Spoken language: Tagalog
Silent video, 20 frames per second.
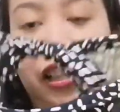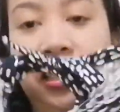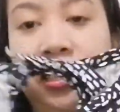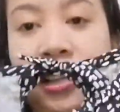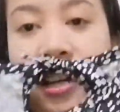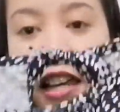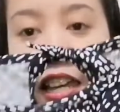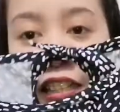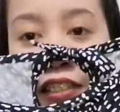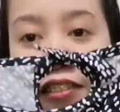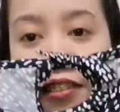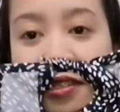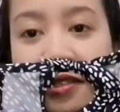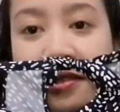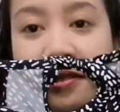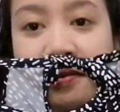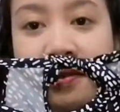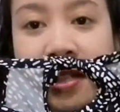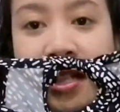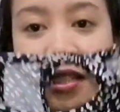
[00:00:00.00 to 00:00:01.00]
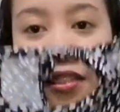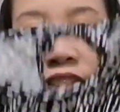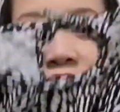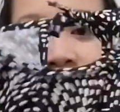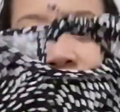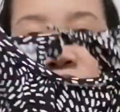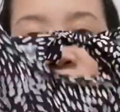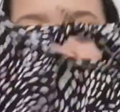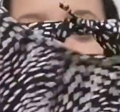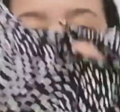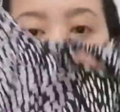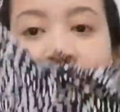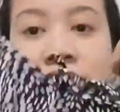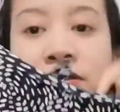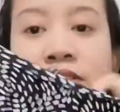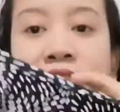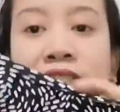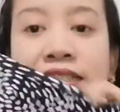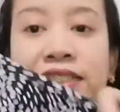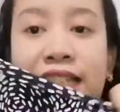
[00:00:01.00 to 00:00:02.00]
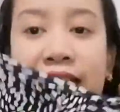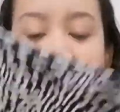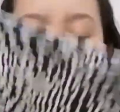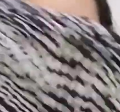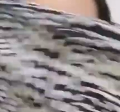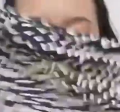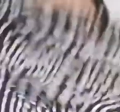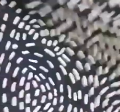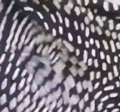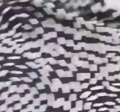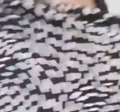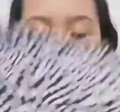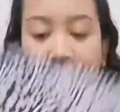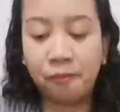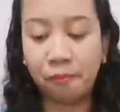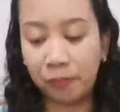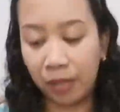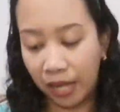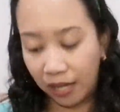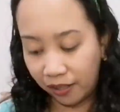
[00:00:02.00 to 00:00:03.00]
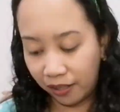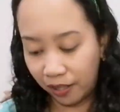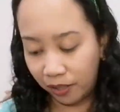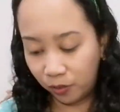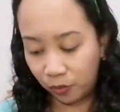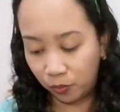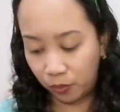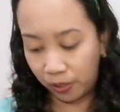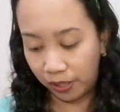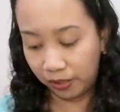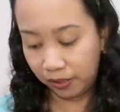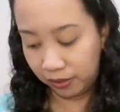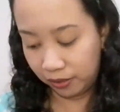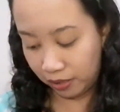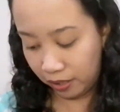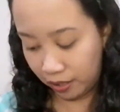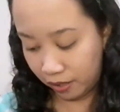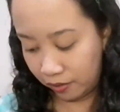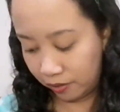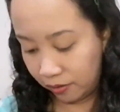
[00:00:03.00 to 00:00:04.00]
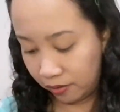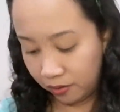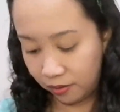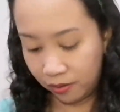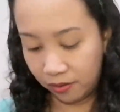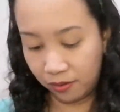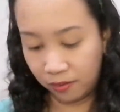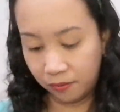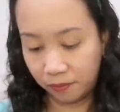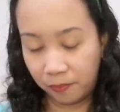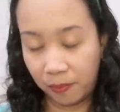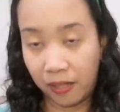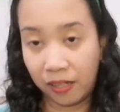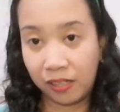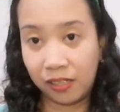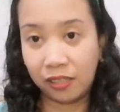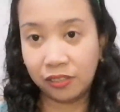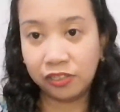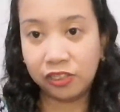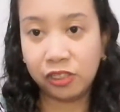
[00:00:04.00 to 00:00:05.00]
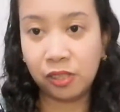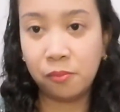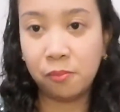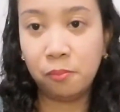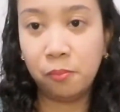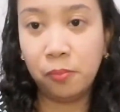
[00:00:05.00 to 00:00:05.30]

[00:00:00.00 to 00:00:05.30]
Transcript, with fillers: Ganyan maganda siyang design. Black and white din. Para lang siyang